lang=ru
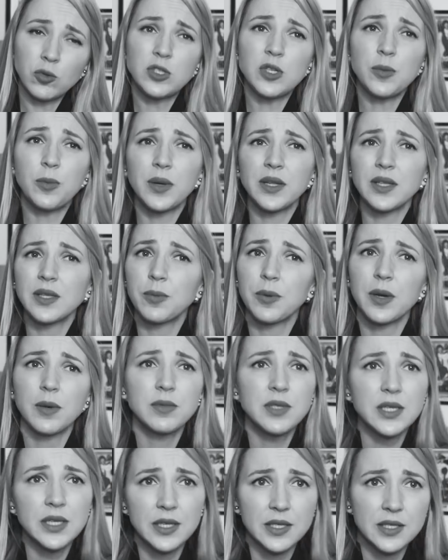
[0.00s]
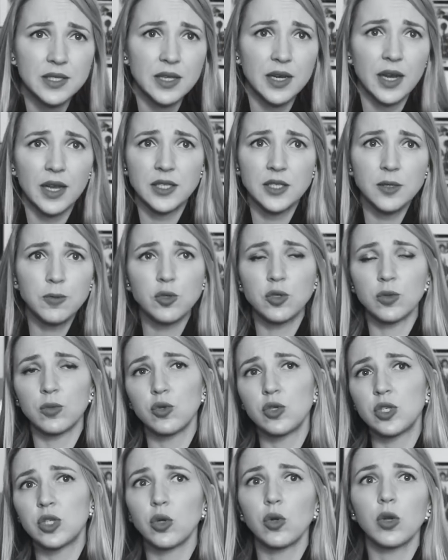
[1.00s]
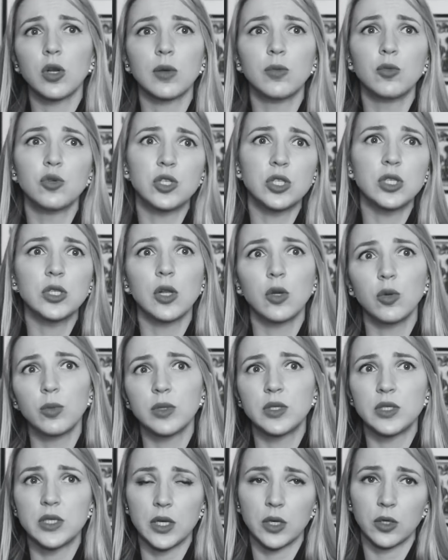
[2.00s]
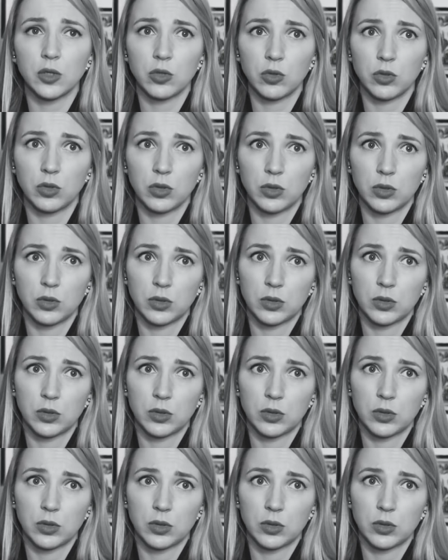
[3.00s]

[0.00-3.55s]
Ну типа это прям дикий стереотип, что только мужчины любят технику.